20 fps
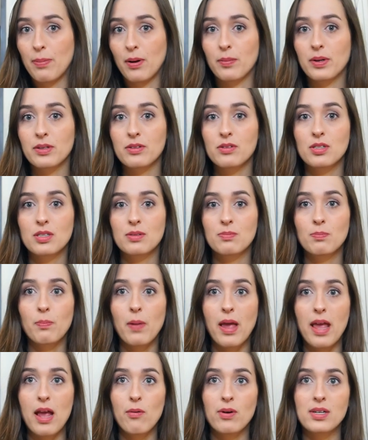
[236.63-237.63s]
pelo menos
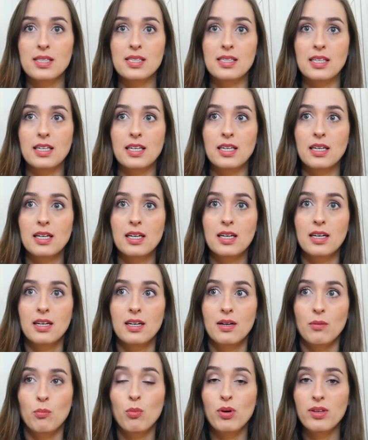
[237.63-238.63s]
eu, assim.
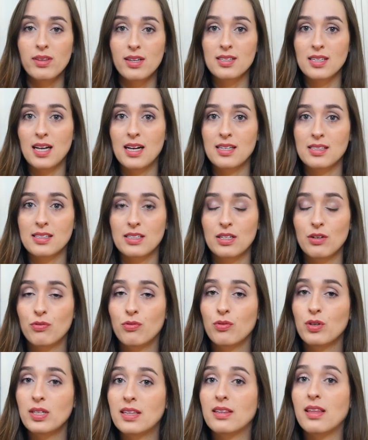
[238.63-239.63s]
Muitas casas que eu
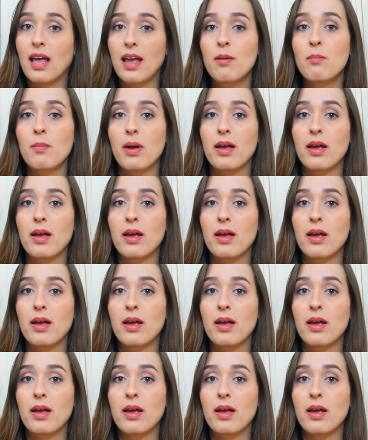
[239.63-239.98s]
fui tem